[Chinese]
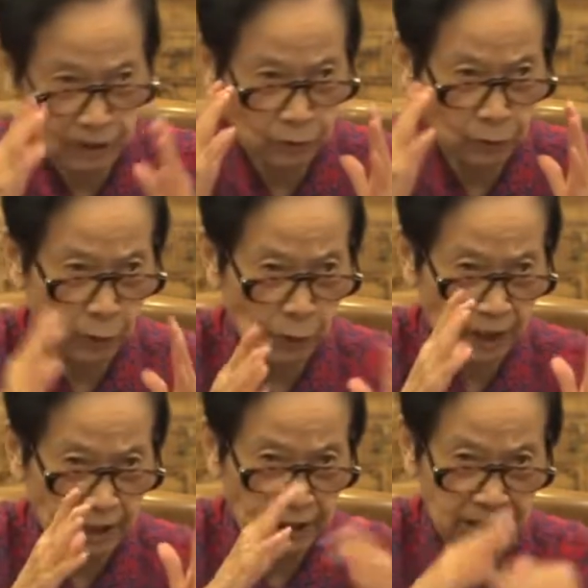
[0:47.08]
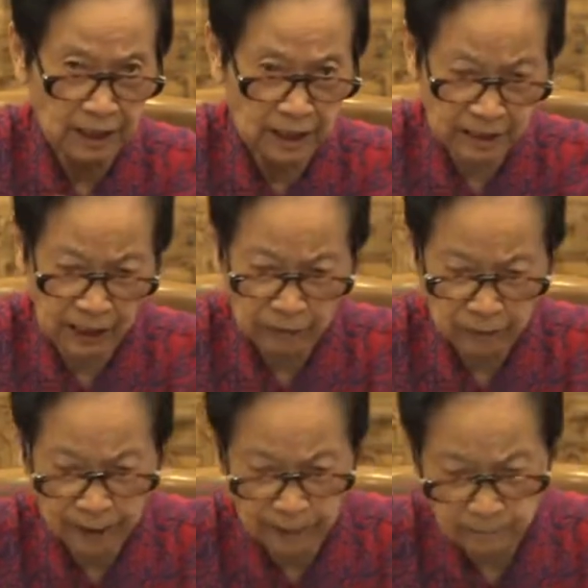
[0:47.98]
信做人的正
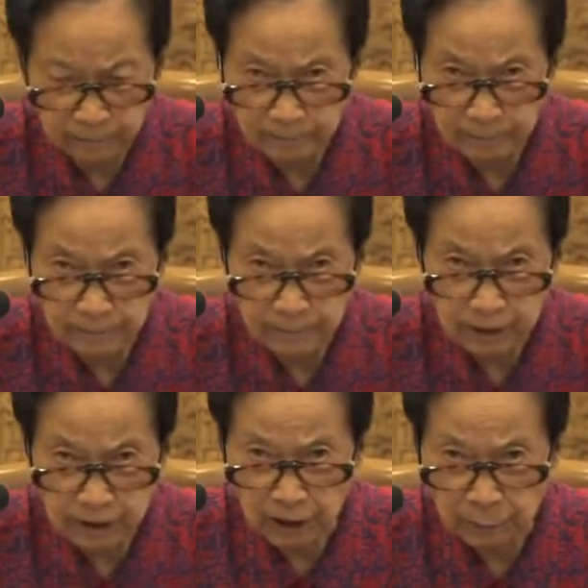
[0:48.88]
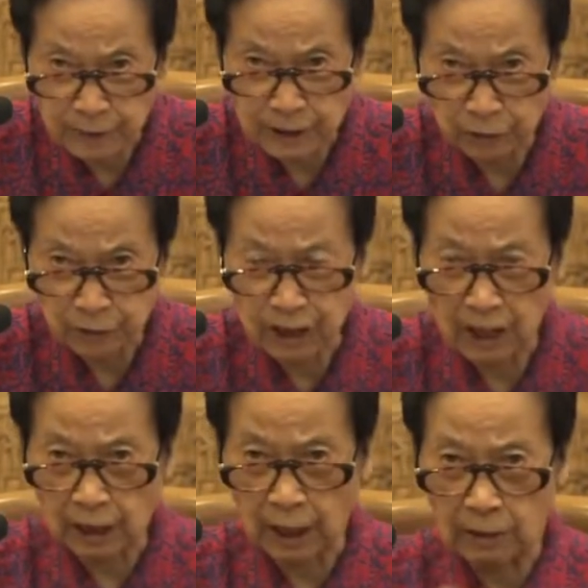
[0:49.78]
道理。什么叫
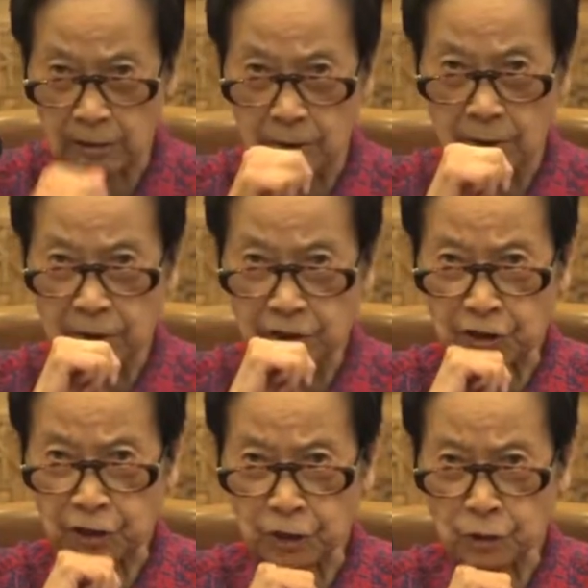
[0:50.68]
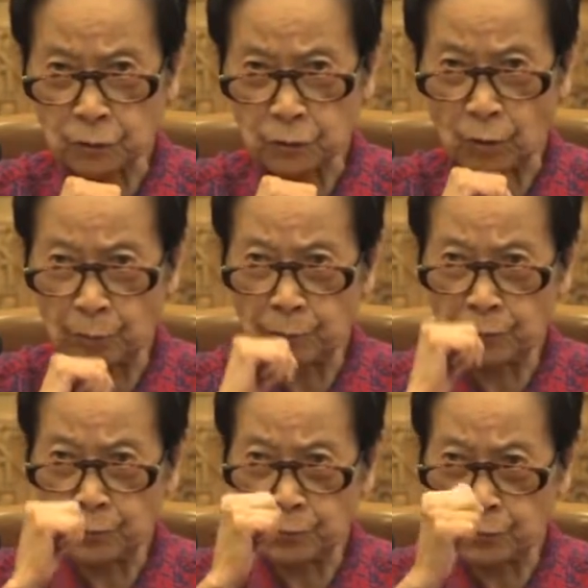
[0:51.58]
正呢？己所
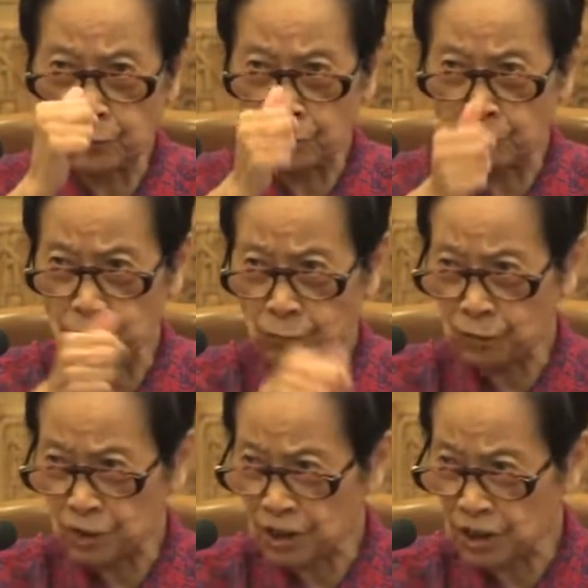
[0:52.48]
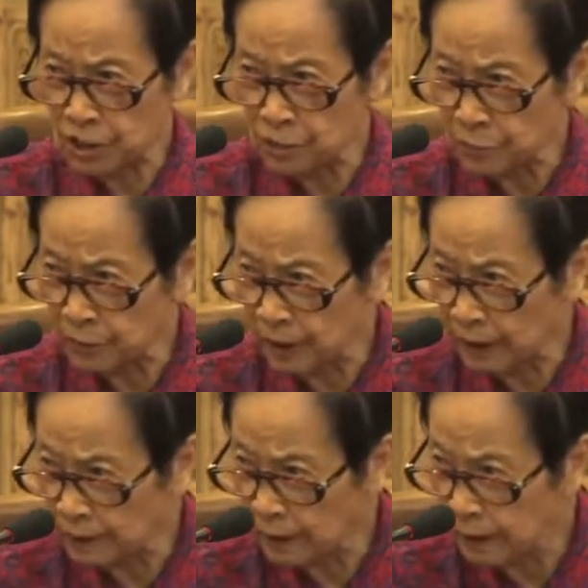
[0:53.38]
不欲，勿施于
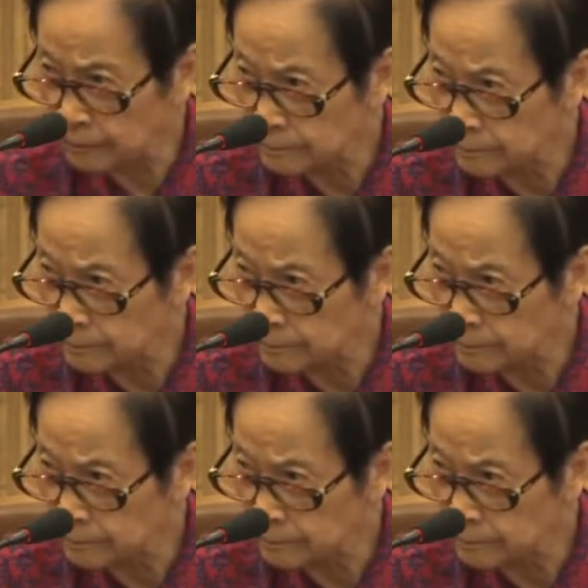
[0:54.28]
人呢？